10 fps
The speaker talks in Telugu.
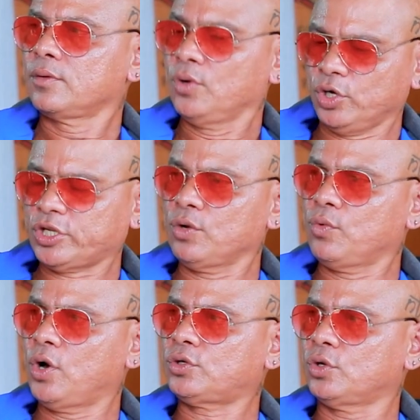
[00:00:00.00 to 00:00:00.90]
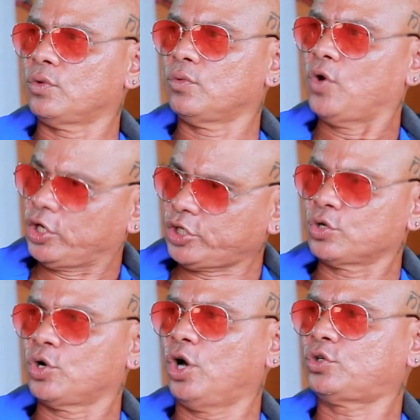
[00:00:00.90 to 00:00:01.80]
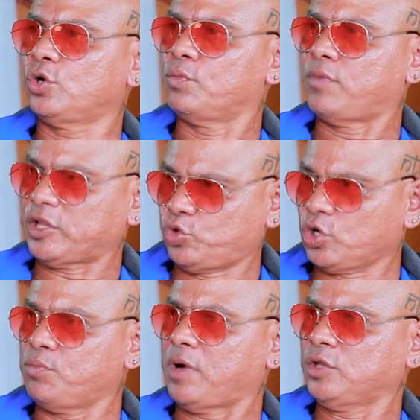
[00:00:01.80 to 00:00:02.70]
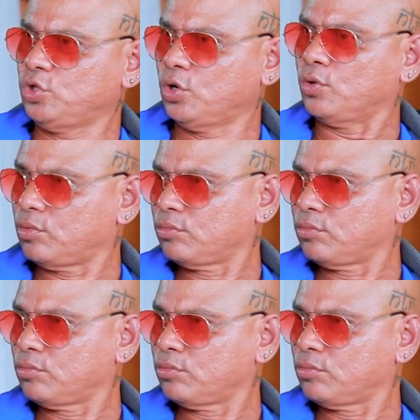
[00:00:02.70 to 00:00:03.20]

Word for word: నోటుకు ఓటు ఓటుకు నోటు మత్తుకు మందు